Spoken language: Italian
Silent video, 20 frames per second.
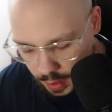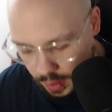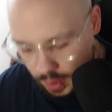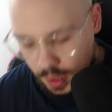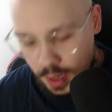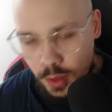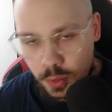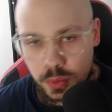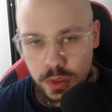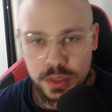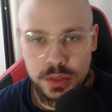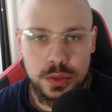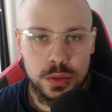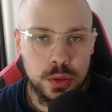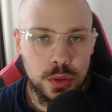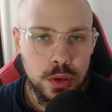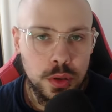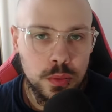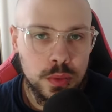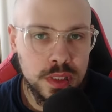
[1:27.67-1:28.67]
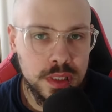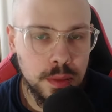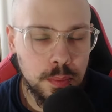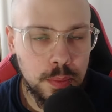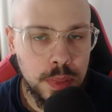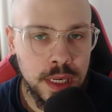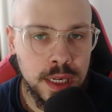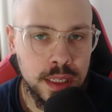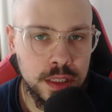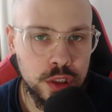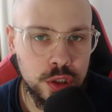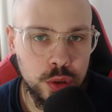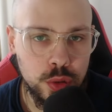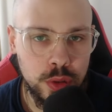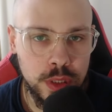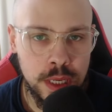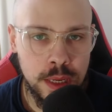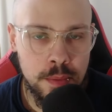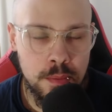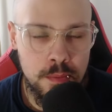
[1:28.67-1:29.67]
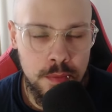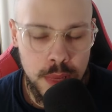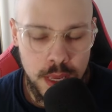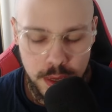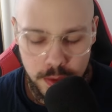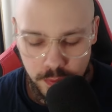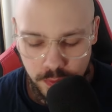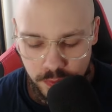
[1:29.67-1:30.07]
e questa applicazione mi